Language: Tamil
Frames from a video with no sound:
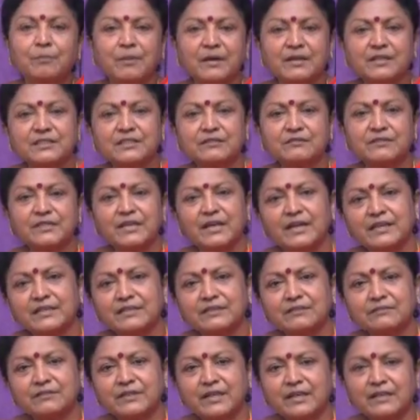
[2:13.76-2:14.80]
பக்கத்து வீடு
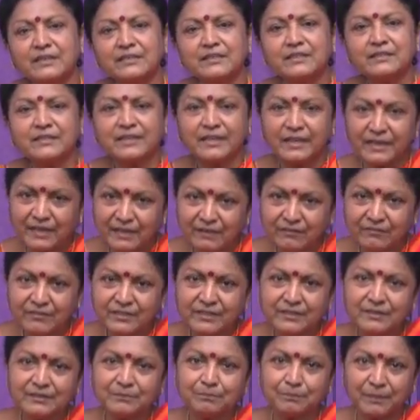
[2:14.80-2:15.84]
அடுத்த வீடெல்லாம் இந்த
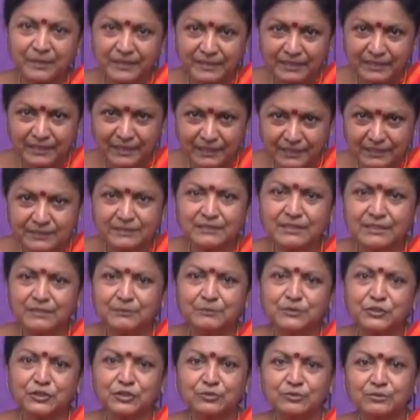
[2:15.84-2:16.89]
கேள்விப்பட்ட அடுத்த
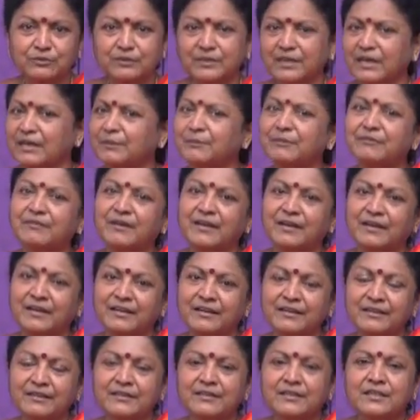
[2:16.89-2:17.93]
நிமிஷம் கிளம்பி
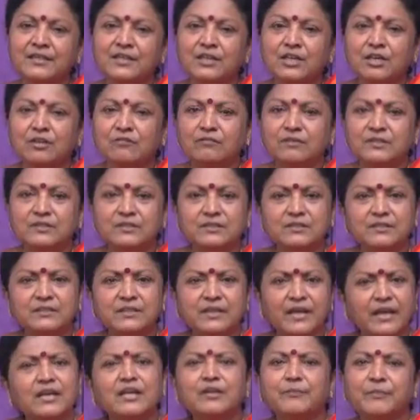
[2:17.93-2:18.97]
வராங்க வந்து
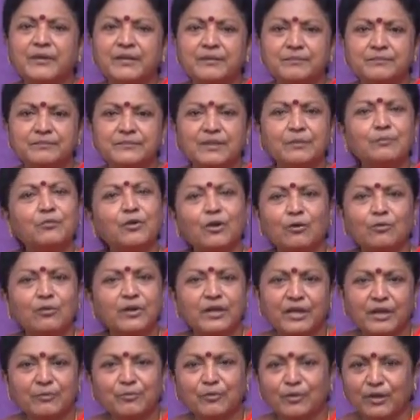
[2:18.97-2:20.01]
கேட்கணுமே நம்ம ஊரில்
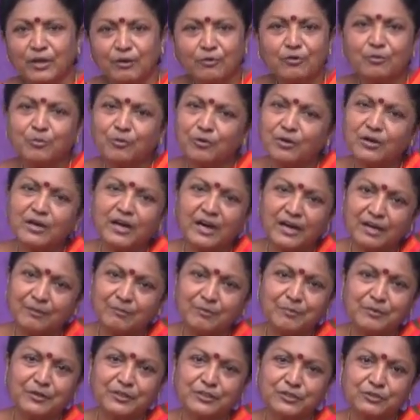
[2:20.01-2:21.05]
கூட கேட்போம் இல்லையா ஒரு பொருள்
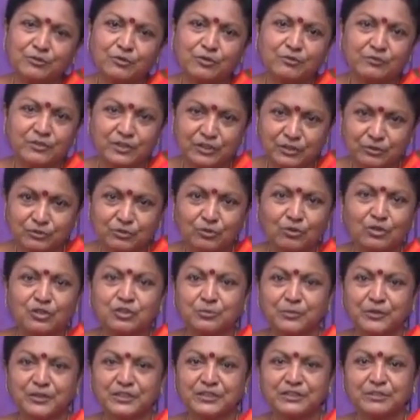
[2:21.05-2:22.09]
காணாமல் போயிடுச்சு ஒரு விஷயம்
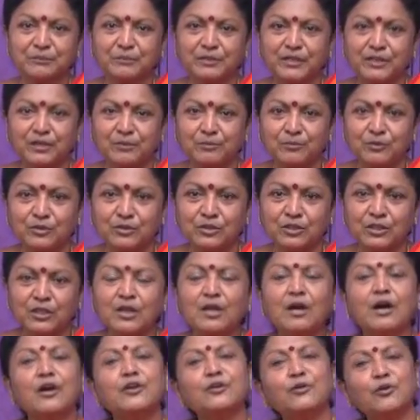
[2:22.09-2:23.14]
தொலைஞ்சு போயிடுச்சு அப்படிங்கும்பொழுது
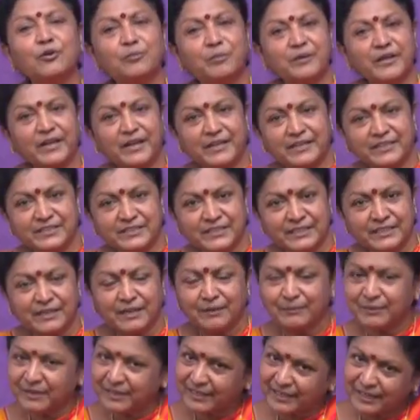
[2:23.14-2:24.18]
ஐயோ இப்படி ஆயிடுச்சு
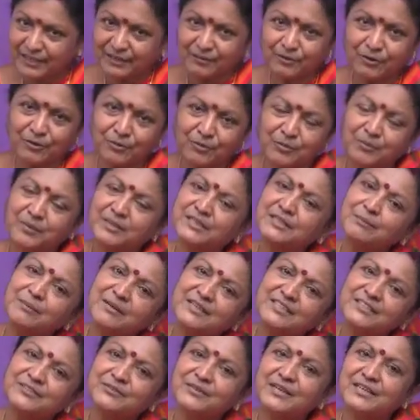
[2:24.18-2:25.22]
அப்படின்னு கேட்க வரவங்க மாதிரி
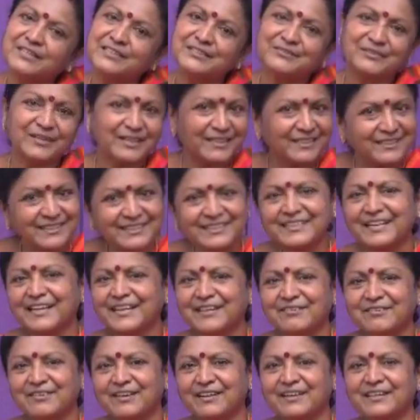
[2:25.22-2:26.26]
பக்கத்து வீடு அடுத்த தான்
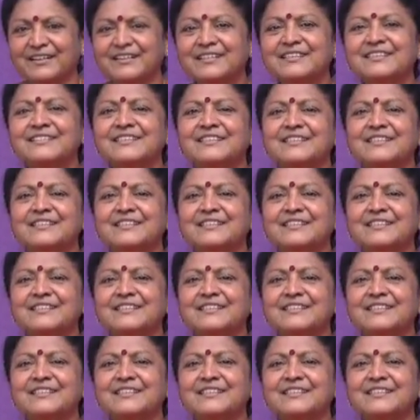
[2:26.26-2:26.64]
கேட்க வராங்க